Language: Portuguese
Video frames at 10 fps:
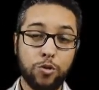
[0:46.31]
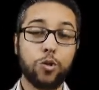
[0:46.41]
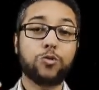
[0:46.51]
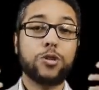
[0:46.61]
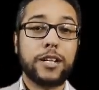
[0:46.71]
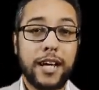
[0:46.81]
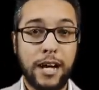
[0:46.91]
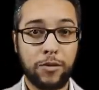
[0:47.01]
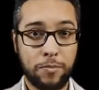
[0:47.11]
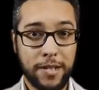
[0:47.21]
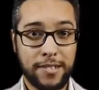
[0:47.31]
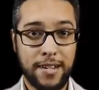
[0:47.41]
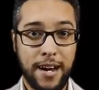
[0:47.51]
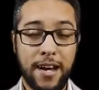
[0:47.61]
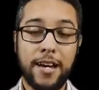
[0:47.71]
doutrinado a
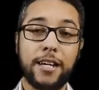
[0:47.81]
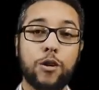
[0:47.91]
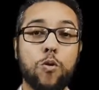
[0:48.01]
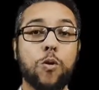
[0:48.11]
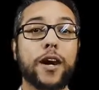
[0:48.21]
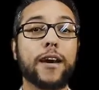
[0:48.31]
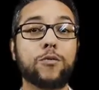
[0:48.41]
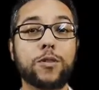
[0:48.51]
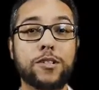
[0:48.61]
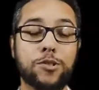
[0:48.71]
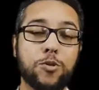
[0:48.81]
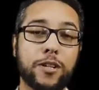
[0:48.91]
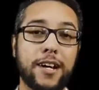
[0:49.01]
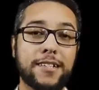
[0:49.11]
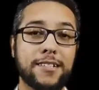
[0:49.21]
pensar que qualquer um que
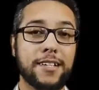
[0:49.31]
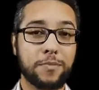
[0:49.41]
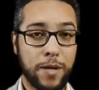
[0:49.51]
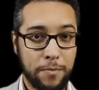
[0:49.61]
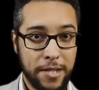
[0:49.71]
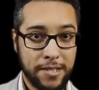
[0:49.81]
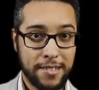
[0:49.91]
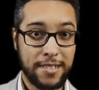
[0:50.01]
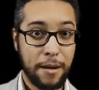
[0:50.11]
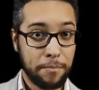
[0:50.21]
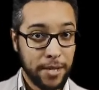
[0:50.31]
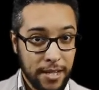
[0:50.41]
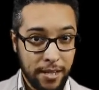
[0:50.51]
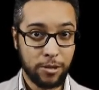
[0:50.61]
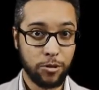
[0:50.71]
discordasse das premissas da
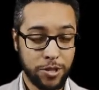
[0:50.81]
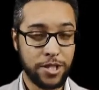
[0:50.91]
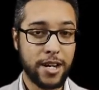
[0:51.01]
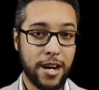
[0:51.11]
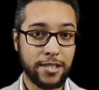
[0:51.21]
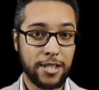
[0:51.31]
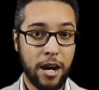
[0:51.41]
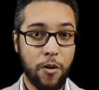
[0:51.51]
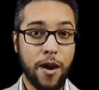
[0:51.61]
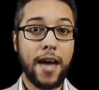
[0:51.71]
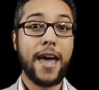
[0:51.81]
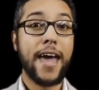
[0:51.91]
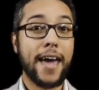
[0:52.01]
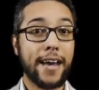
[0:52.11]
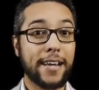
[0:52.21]
minha ideologia radical
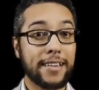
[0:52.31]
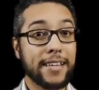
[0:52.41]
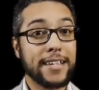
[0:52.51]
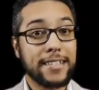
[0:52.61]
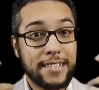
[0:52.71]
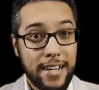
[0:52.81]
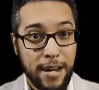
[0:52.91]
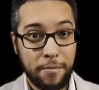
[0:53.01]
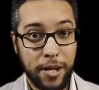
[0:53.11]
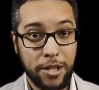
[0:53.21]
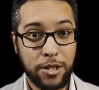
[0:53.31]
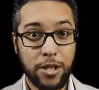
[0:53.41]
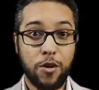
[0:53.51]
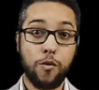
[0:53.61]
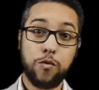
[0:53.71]
era
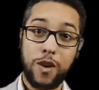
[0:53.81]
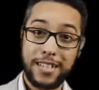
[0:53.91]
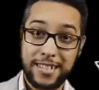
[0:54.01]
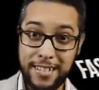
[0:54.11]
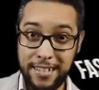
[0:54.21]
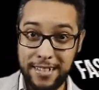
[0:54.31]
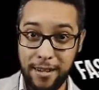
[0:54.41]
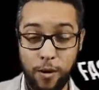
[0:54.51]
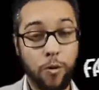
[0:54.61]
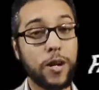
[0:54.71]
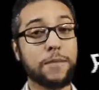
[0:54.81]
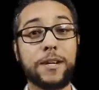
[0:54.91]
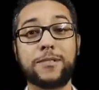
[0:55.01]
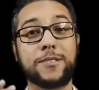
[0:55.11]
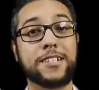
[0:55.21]
necessariamente um fascista ou um
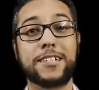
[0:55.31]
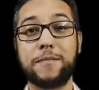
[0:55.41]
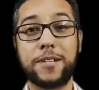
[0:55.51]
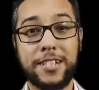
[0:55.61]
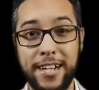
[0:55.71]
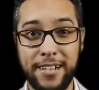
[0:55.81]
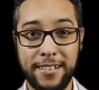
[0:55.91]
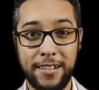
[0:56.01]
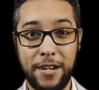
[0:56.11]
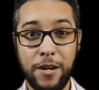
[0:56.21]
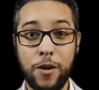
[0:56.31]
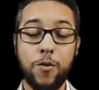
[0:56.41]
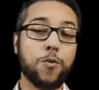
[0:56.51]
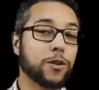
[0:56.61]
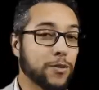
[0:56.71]
elemento de extrema direita,
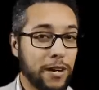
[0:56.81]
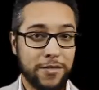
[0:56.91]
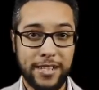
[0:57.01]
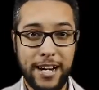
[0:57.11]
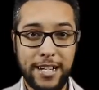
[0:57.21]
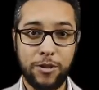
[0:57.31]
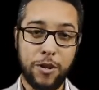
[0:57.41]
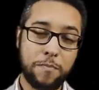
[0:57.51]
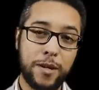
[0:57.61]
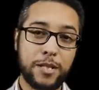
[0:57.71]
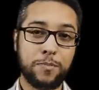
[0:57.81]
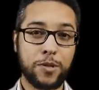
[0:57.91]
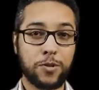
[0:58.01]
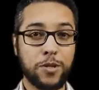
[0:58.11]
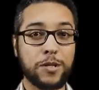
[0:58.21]
quando na verdade eram apenas
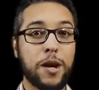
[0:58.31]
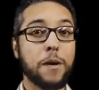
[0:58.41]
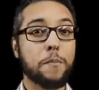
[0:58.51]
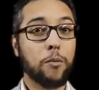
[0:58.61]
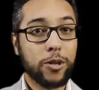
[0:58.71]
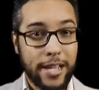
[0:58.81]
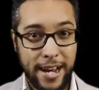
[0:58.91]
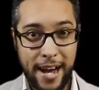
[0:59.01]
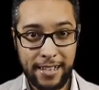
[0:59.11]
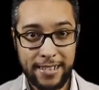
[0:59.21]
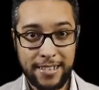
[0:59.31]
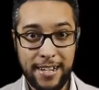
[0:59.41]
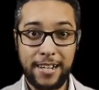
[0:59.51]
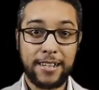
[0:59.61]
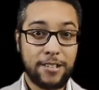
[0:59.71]
pessoas moderadas
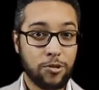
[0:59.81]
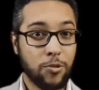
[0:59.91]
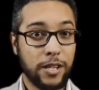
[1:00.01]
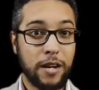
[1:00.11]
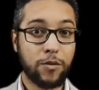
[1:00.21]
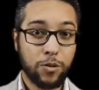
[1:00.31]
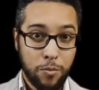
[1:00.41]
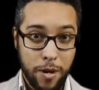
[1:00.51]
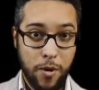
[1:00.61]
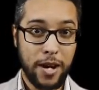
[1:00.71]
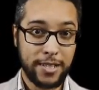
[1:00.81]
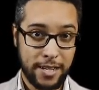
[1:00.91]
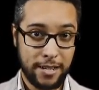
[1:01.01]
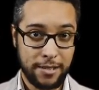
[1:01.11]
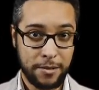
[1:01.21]
que discordavam do meu
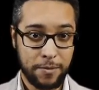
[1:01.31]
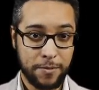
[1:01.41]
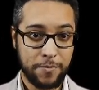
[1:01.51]
radicalismo.